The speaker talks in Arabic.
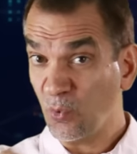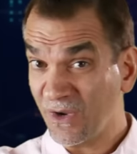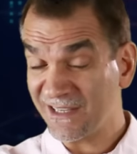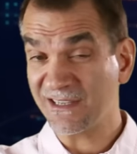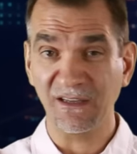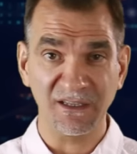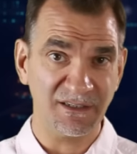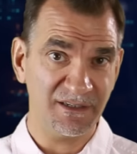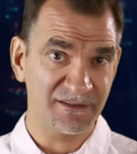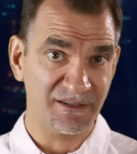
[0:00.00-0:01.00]
وليس ضغط
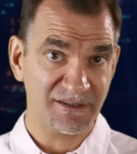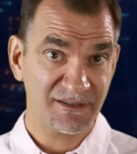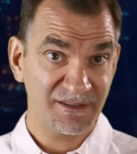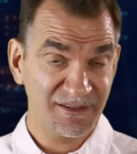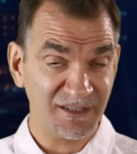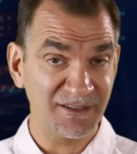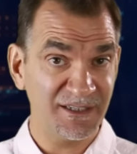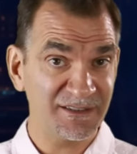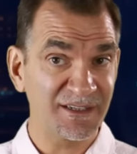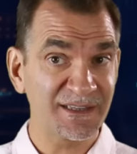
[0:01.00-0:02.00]
الإطار ضغط
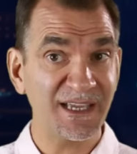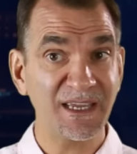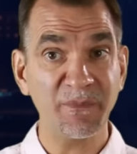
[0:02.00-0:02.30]
الإطار تلاقيه